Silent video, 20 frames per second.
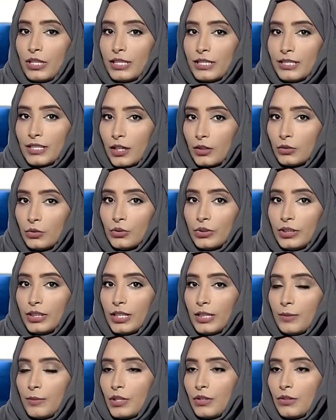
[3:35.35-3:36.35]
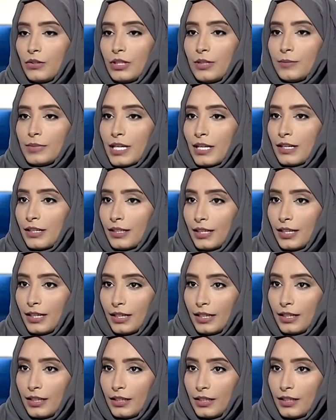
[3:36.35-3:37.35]
نوع اللي يساعدونا من نوع اللي مسهلين
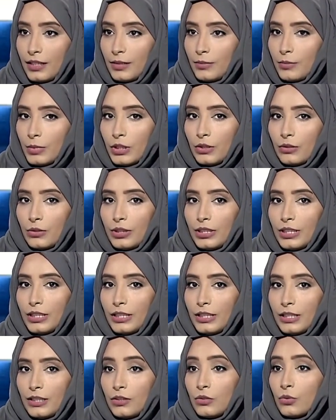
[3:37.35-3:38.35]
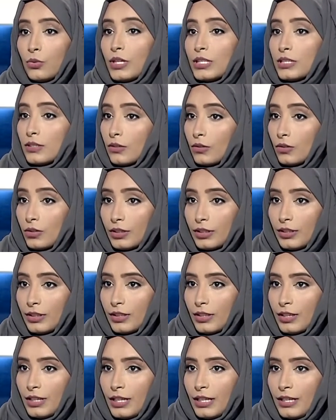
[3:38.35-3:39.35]
علينا من نوع اللي يتواصلون
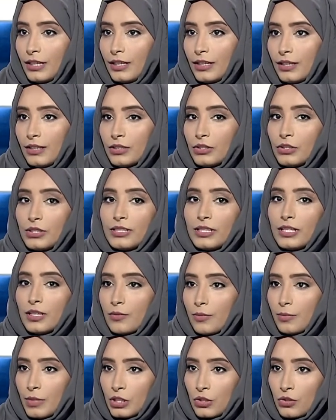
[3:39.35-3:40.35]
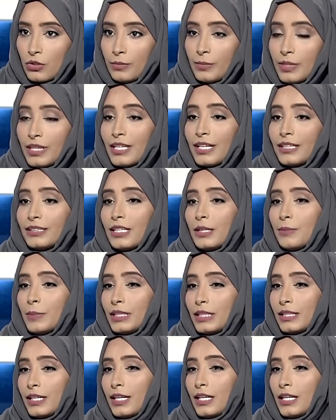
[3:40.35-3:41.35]
شو يصير بالمشروع بالذات
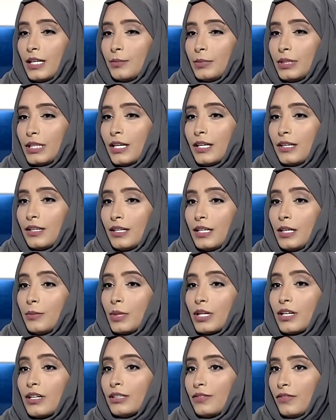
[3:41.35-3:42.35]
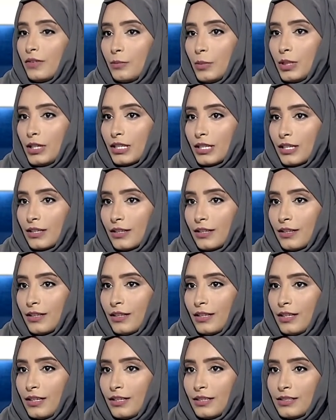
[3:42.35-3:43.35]
لما تكلمت عن الإمارات في الماضي
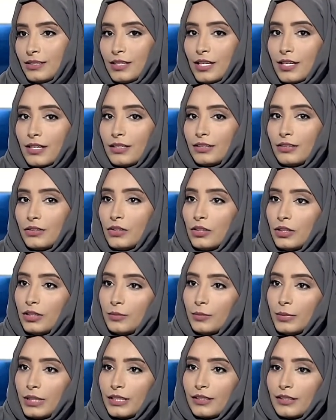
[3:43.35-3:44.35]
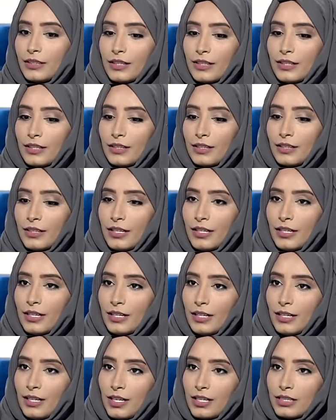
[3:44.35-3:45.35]
صار عندهم أن آه،
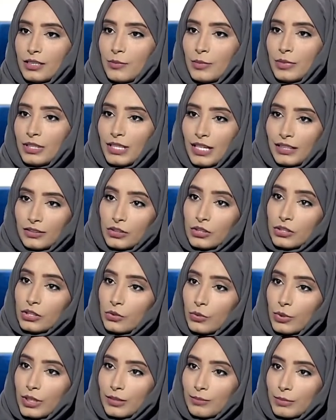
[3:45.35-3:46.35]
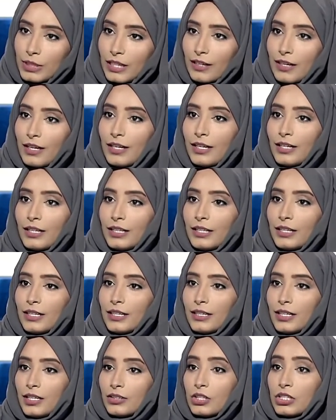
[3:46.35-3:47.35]
لازم نعطيك صور دقة
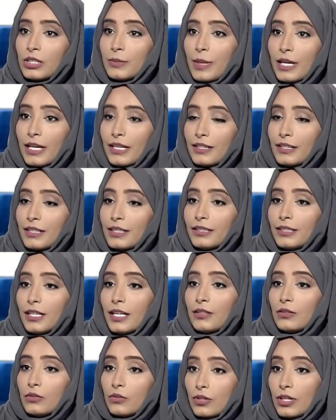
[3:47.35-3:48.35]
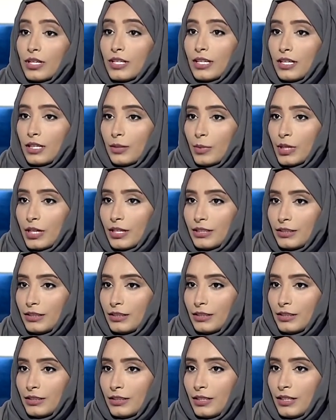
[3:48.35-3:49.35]
عالية نعطيك بيانات عن تراث
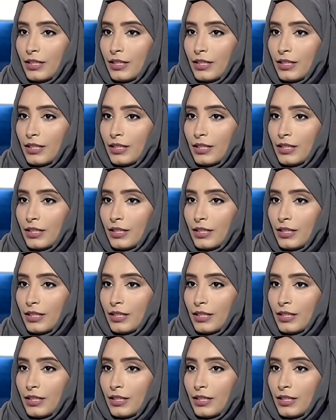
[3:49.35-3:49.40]
الإمارات